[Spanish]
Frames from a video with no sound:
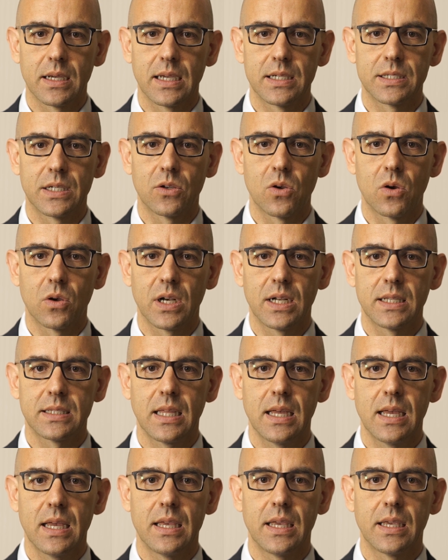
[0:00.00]
que se
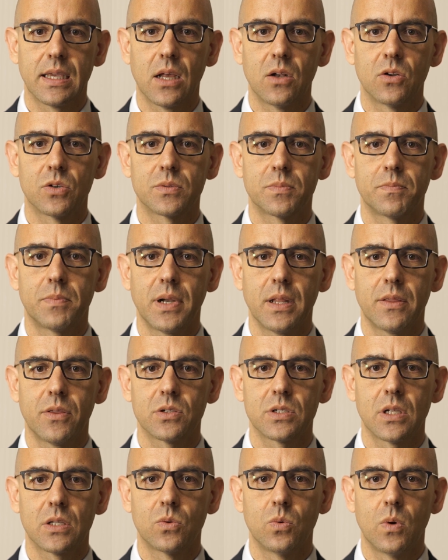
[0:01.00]
concreta en que a los
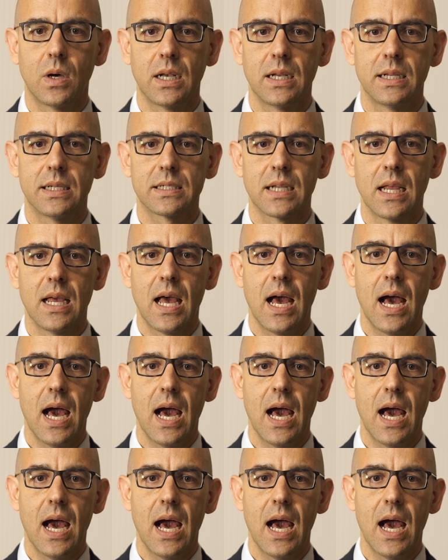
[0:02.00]
precios actuales